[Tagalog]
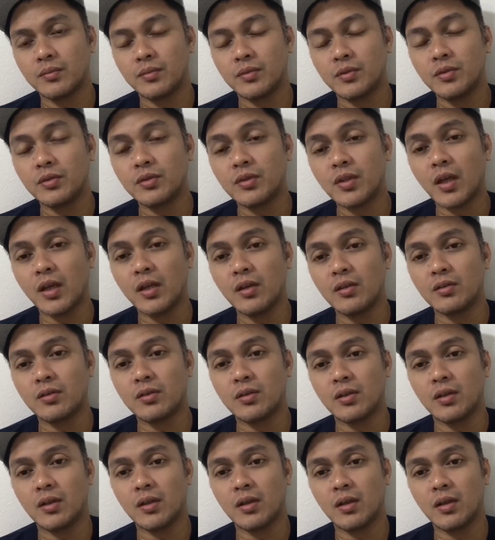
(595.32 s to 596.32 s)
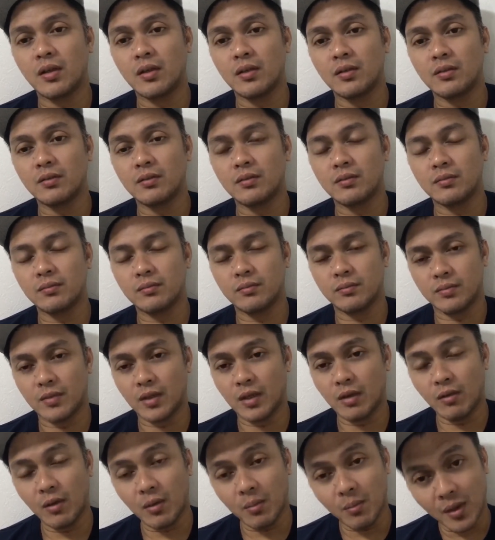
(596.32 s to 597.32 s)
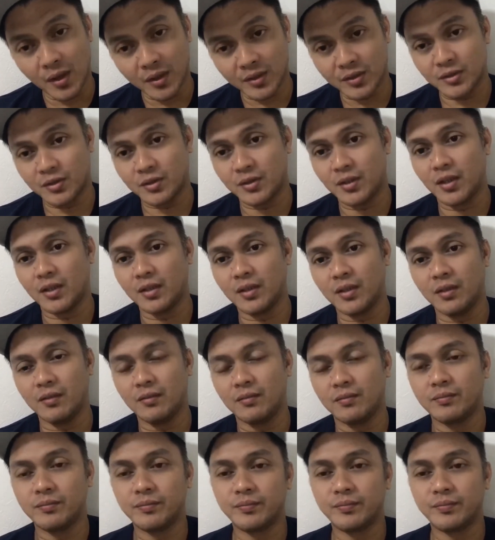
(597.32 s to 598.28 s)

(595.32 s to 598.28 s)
dun tayo sa dalawang boxer natin